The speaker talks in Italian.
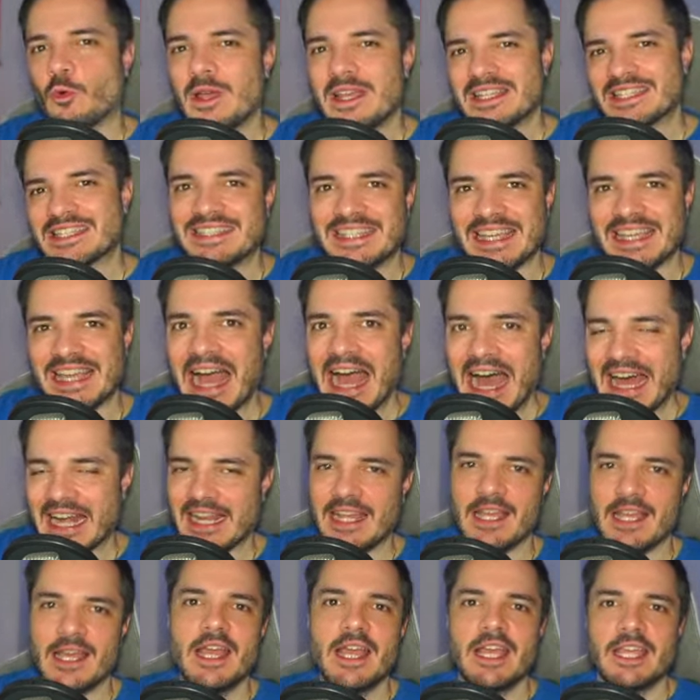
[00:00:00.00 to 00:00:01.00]
queste
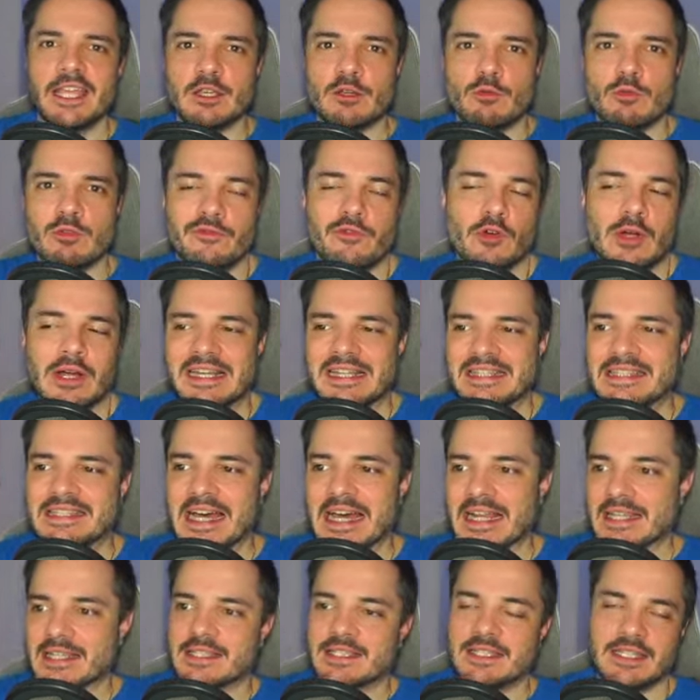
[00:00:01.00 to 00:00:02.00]
aree in cui
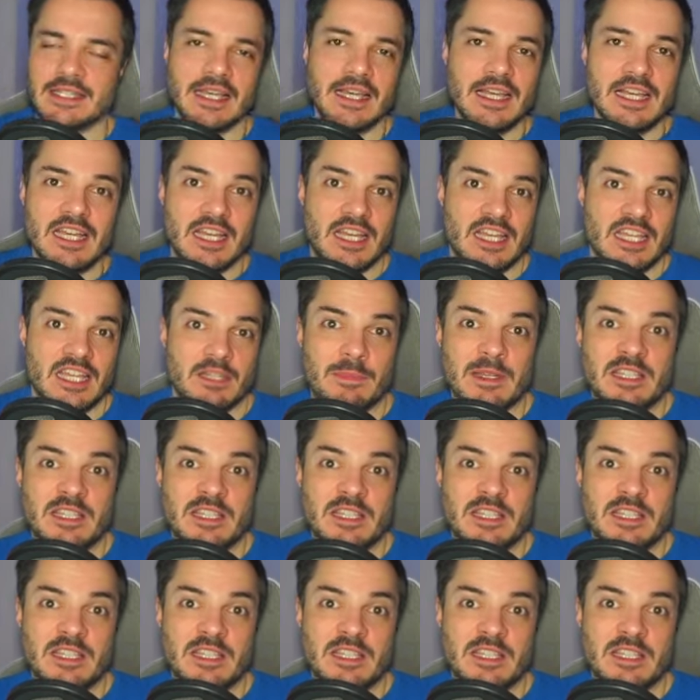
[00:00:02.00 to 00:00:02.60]
focalizzarsi eh,